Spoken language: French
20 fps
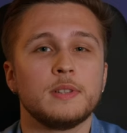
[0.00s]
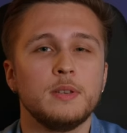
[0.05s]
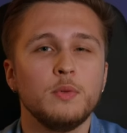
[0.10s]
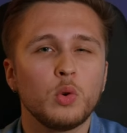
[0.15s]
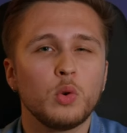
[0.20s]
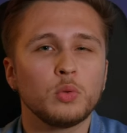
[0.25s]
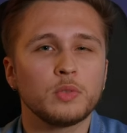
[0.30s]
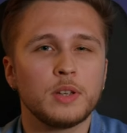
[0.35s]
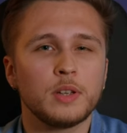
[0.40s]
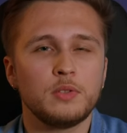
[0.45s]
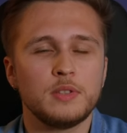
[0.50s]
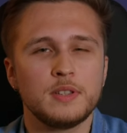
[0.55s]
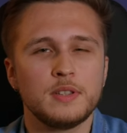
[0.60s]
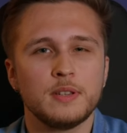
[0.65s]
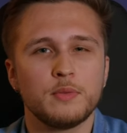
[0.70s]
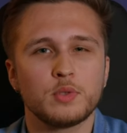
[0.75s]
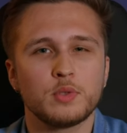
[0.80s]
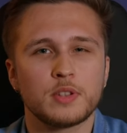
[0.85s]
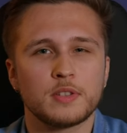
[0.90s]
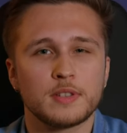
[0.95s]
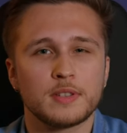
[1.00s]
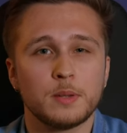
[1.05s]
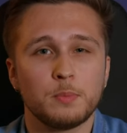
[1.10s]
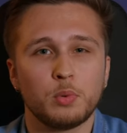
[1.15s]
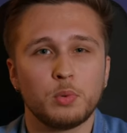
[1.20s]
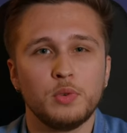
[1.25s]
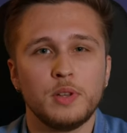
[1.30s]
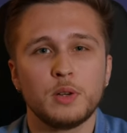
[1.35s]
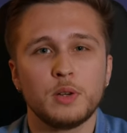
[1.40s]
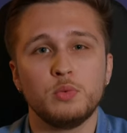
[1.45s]
Si vous comptez utiliser vos enceintes
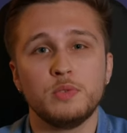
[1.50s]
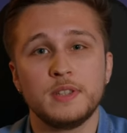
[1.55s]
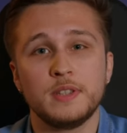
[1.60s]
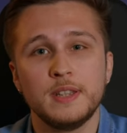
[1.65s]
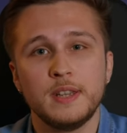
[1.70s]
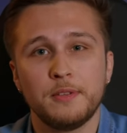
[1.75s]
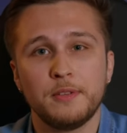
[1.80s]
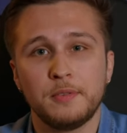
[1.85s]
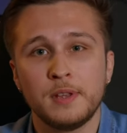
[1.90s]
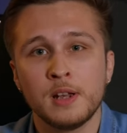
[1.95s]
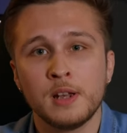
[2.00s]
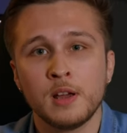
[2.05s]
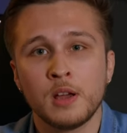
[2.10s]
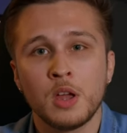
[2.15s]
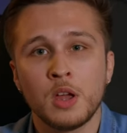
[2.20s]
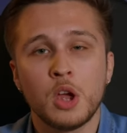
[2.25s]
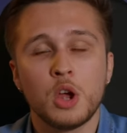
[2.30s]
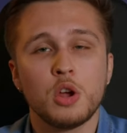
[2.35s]
pour une écoute cinéphile,